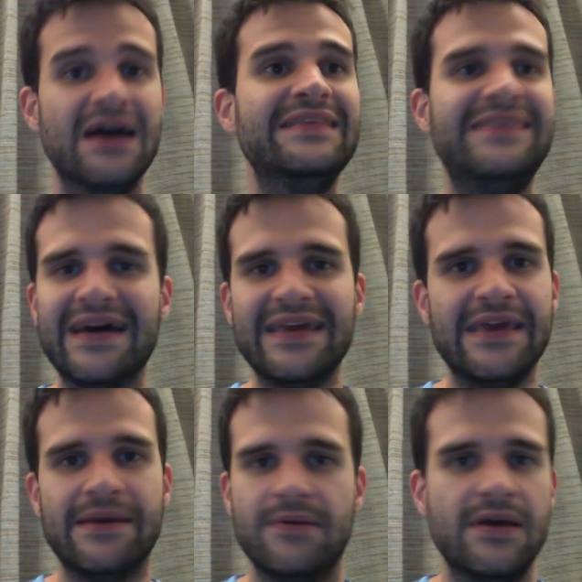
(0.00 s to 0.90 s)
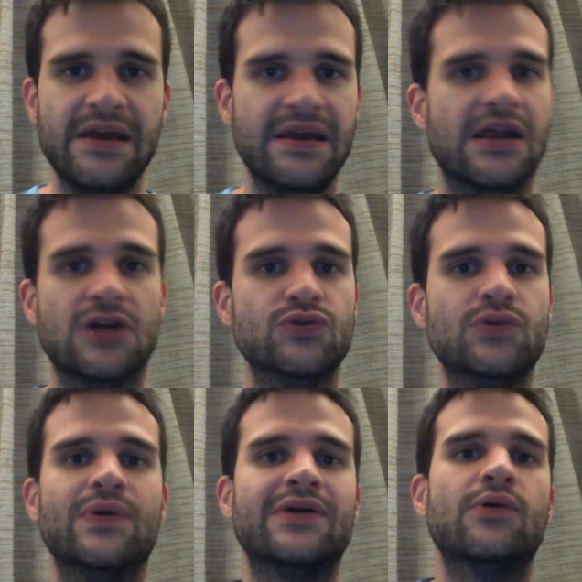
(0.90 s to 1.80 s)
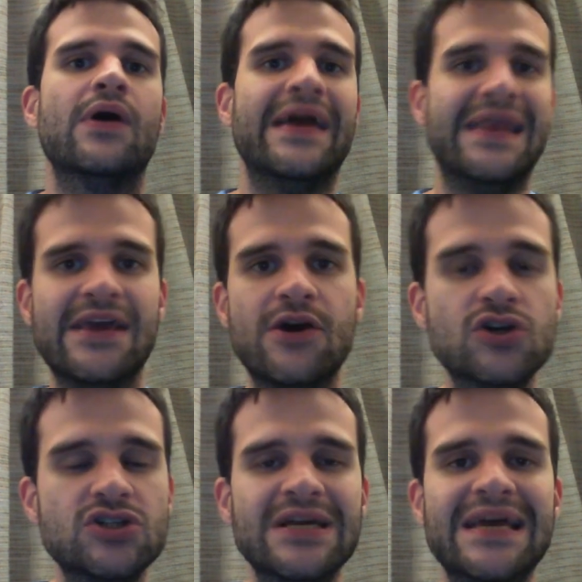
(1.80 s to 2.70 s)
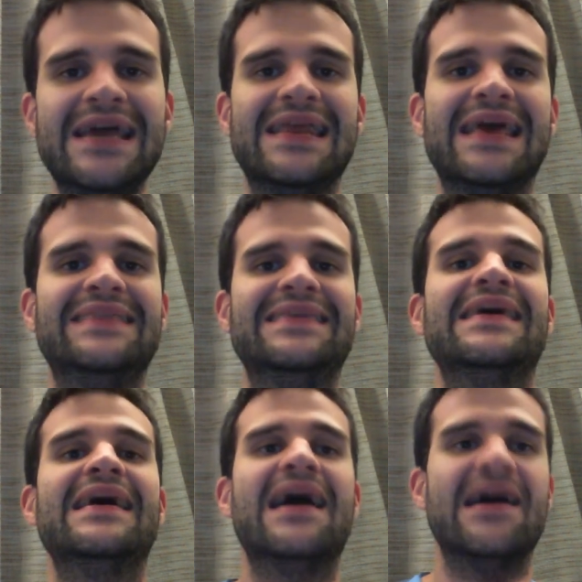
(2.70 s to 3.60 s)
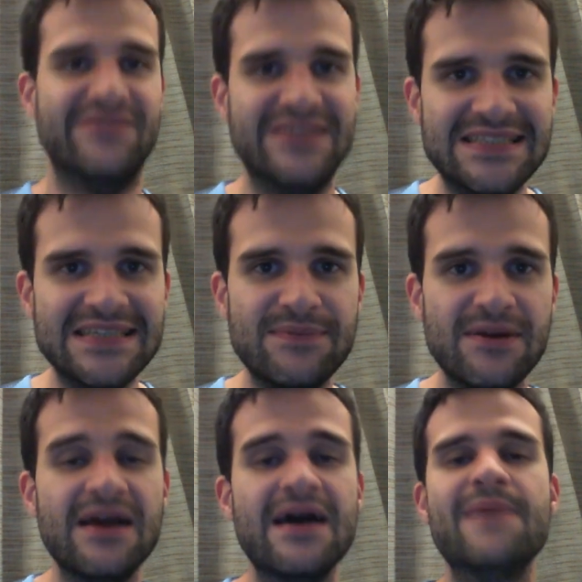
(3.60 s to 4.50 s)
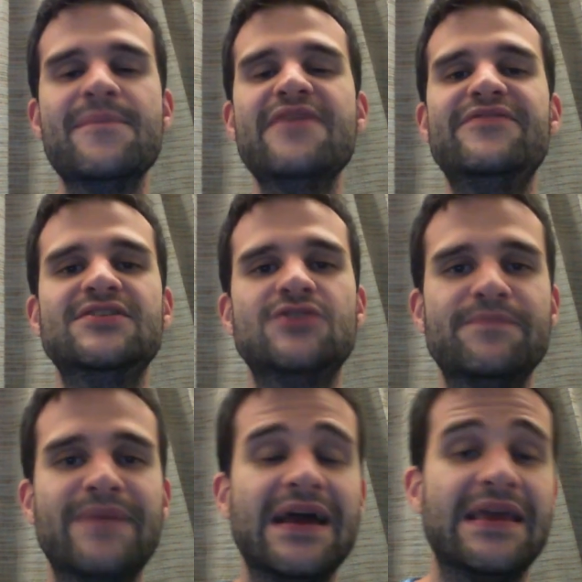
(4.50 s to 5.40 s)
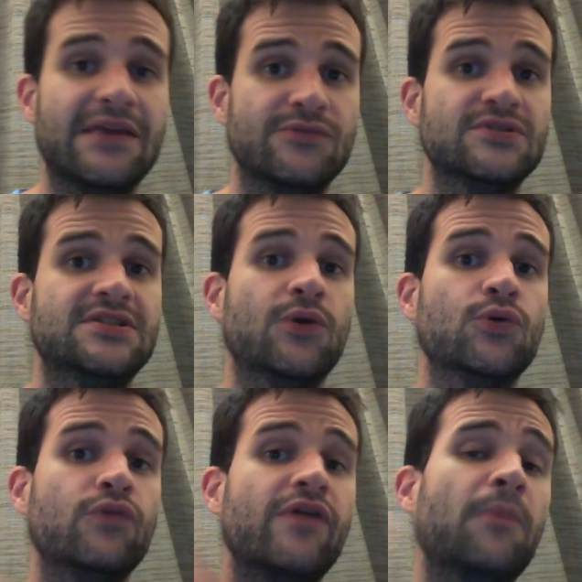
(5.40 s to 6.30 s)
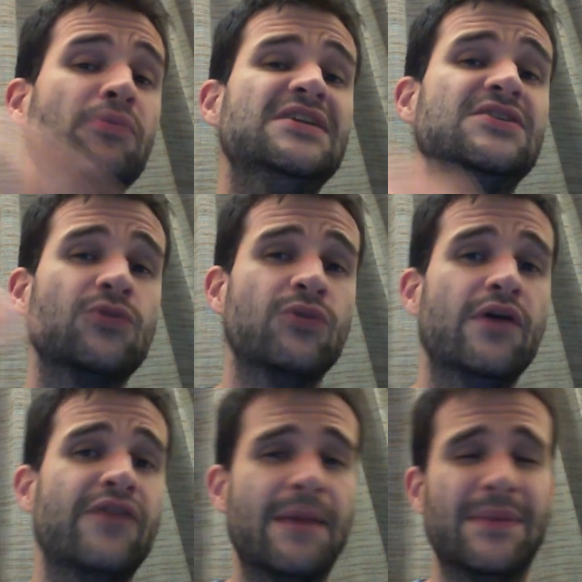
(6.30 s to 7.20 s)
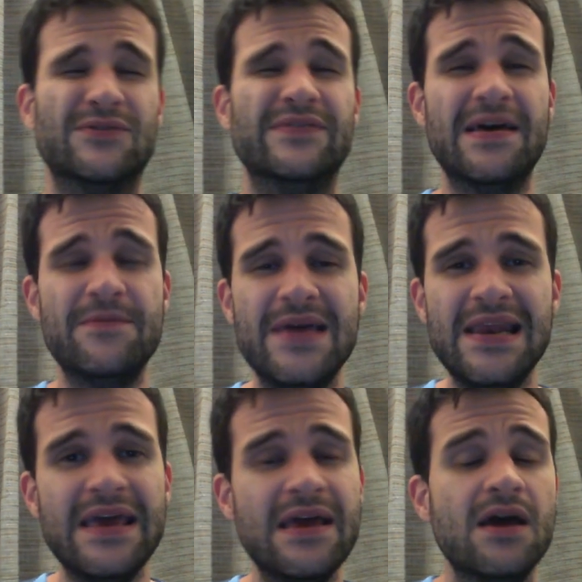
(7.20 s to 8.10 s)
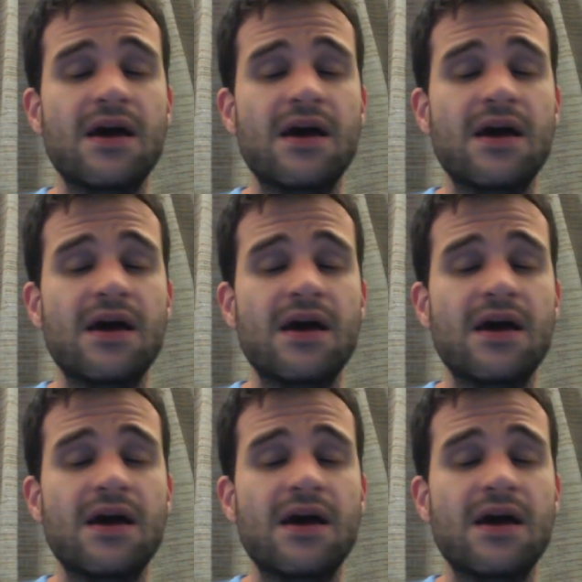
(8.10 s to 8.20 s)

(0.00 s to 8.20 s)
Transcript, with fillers: Terrier, il a joué donc ailier gauche, il a été invisible. Memphis Depay, qui donc s'est retrouvé en position 9 à la place de Dembélé.